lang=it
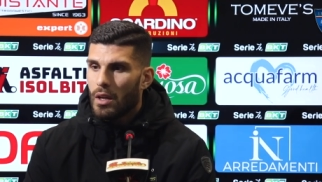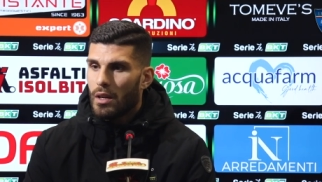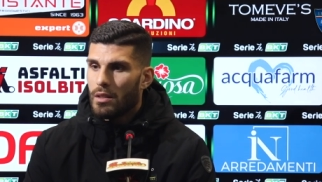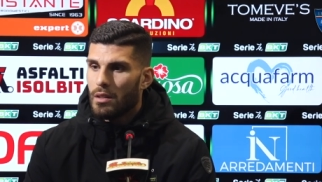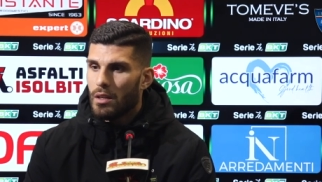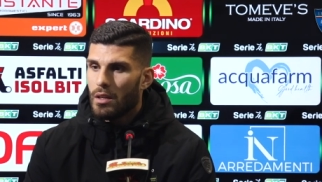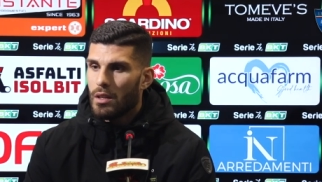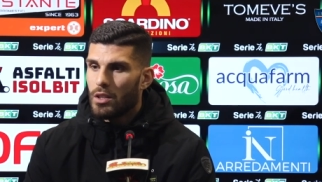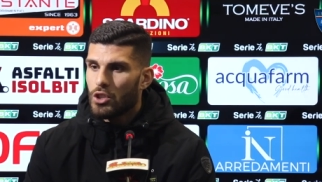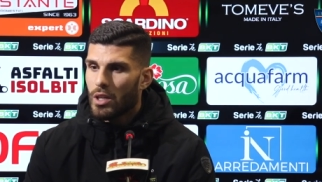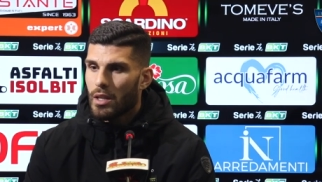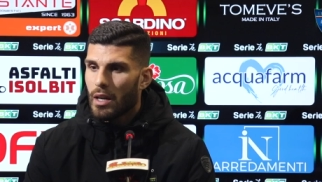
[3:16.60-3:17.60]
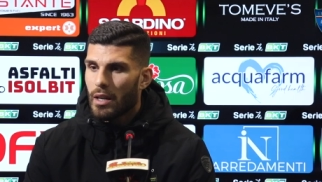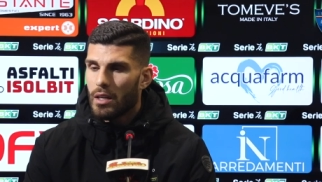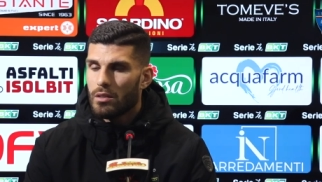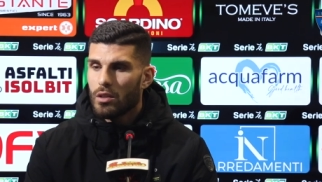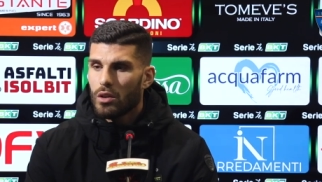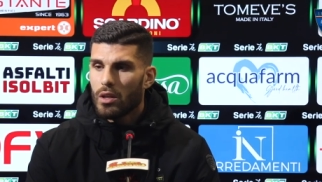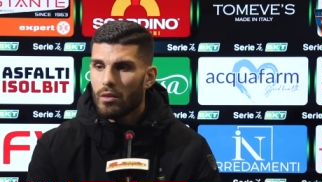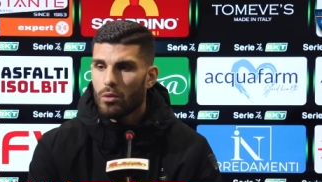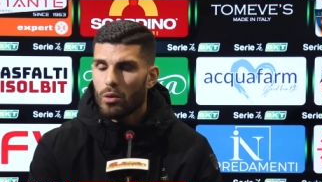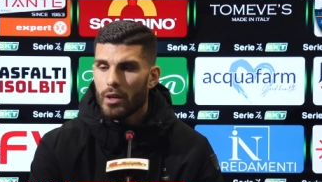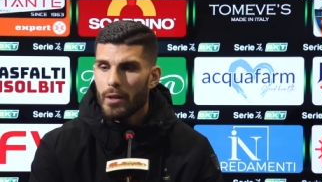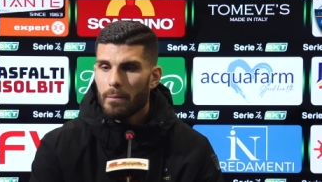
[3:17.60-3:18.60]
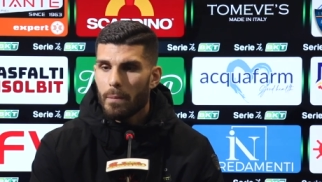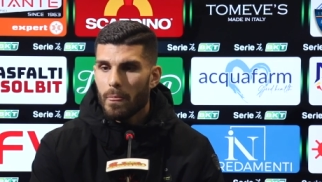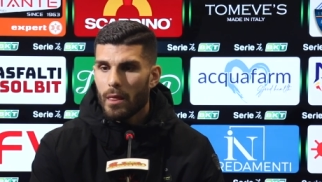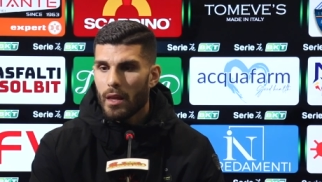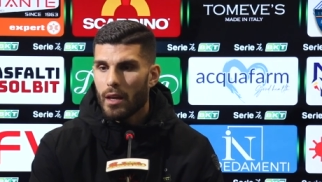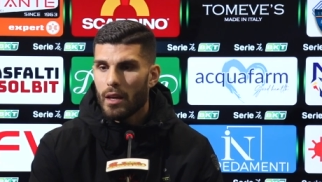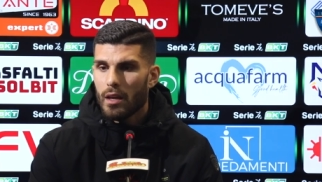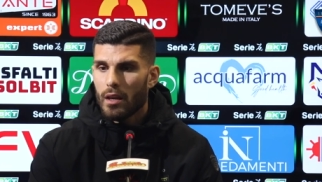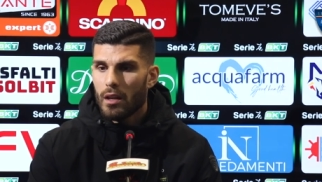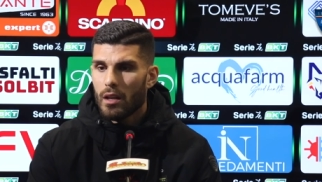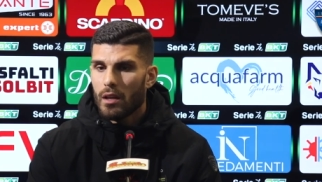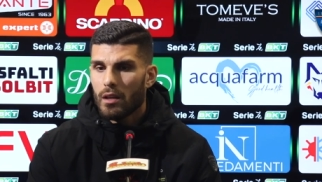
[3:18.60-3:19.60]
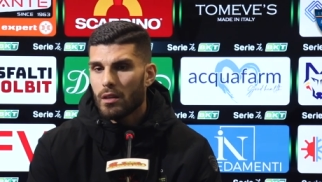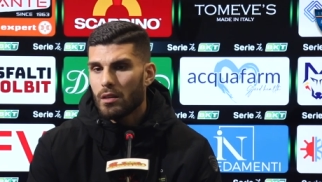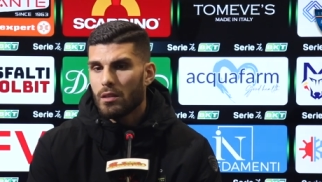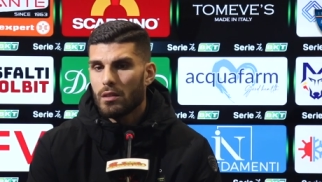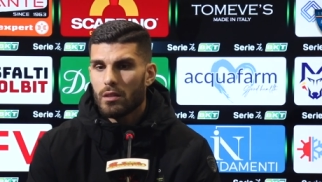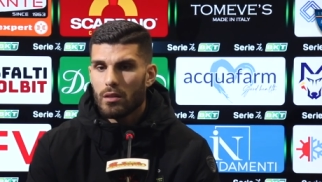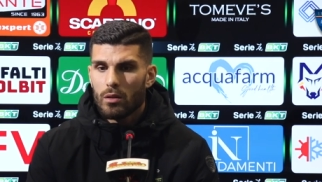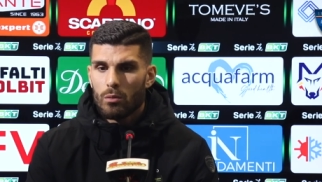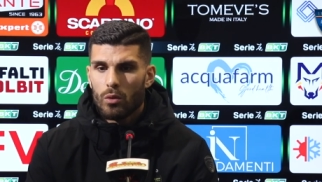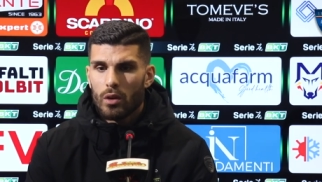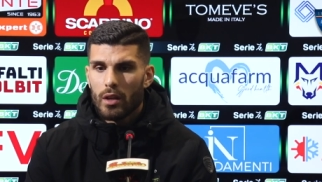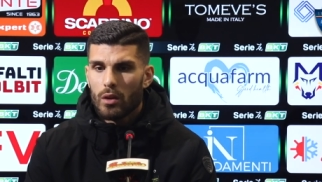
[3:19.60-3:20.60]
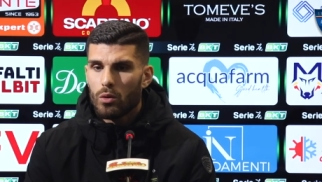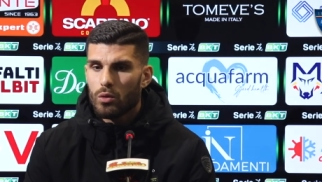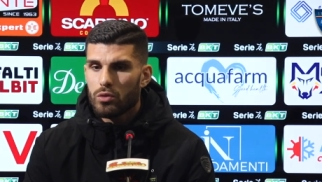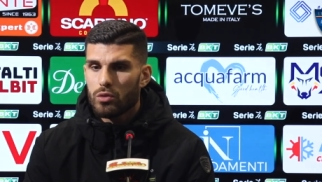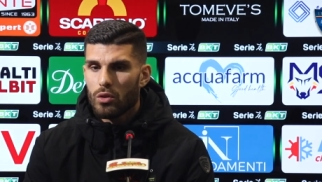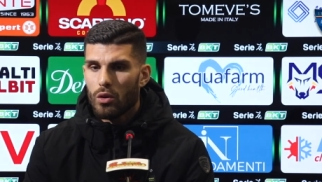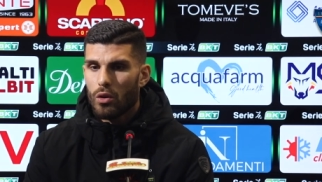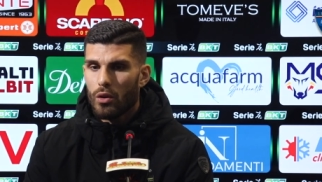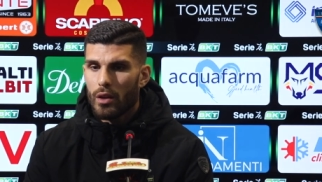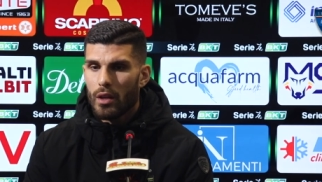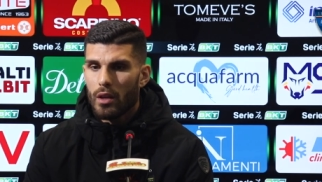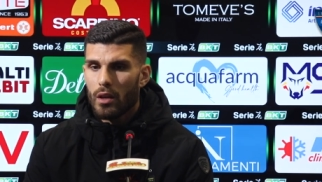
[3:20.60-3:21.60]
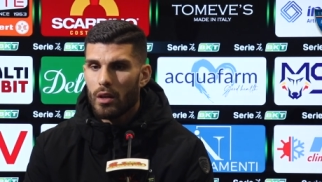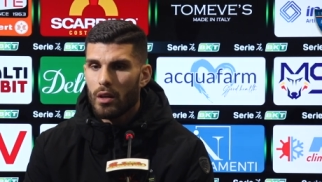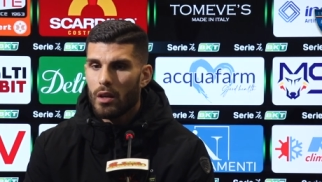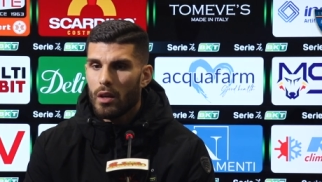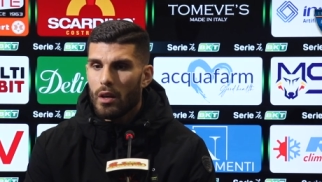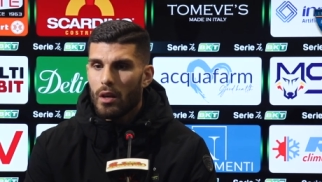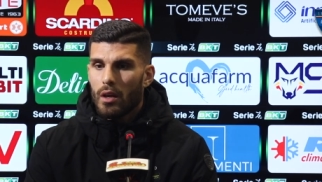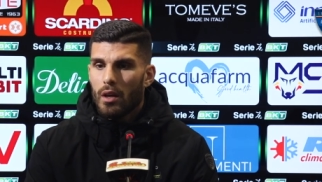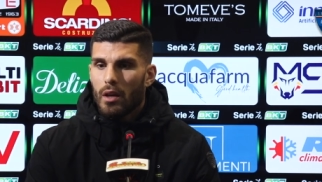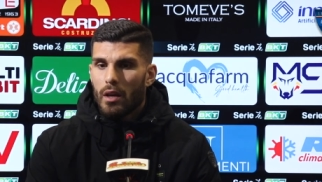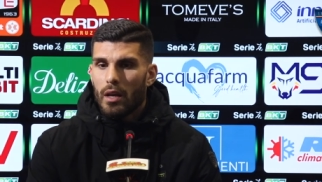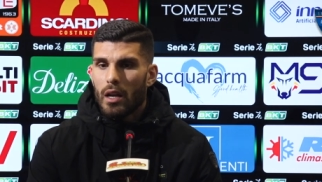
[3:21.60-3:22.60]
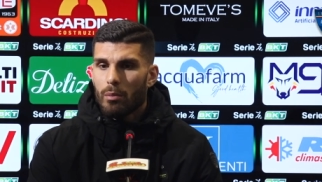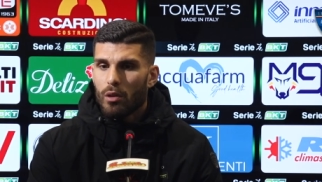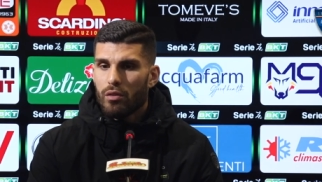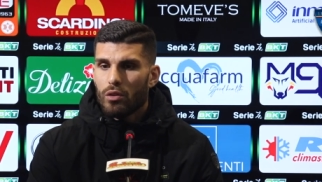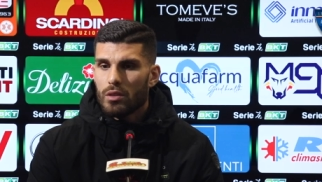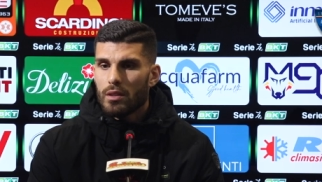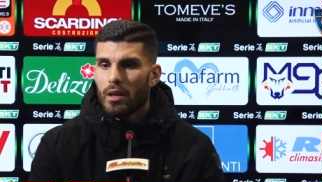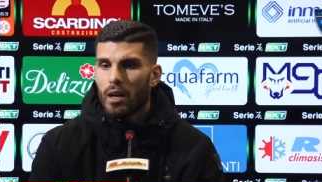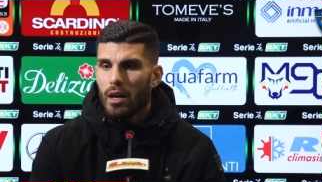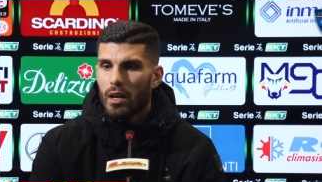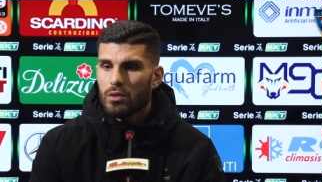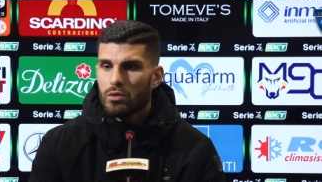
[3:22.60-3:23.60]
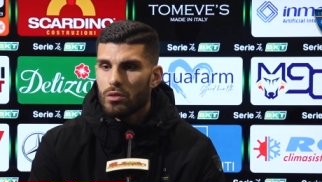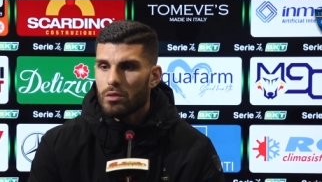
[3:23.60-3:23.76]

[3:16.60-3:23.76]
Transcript: di cercare il tiro da fuori e le, comunque le incursioni e la profondità la sto